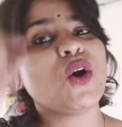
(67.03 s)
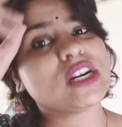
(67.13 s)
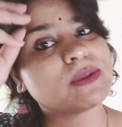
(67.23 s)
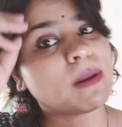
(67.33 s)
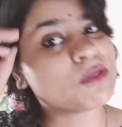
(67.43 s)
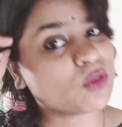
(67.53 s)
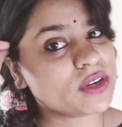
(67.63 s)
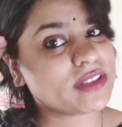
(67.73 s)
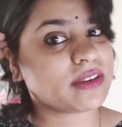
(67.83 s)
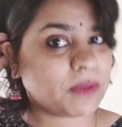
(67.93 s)
और जब आप सोलर
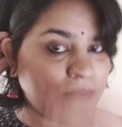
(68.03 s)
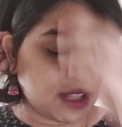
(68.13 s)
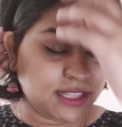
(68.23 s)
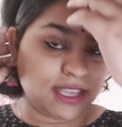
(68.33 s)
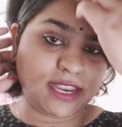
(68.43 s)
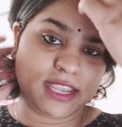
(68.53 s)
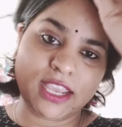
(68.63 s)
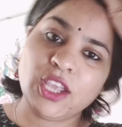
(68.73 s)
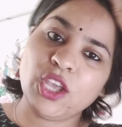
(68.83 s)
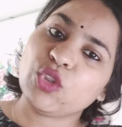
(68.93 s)
सिस्टम की बात करेंगे
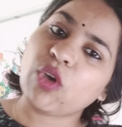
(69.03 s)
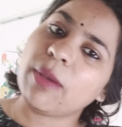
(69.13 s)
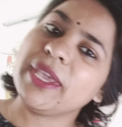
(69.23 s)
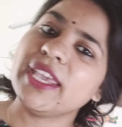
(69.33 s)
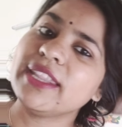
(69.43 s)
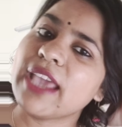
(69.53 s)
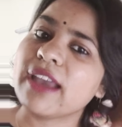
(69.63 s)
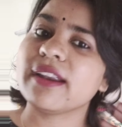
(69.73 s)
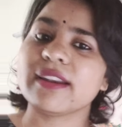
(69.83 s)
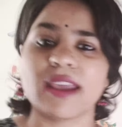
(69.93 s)
तो हमें ये
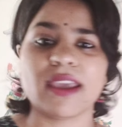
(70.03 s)
ध्यान रखना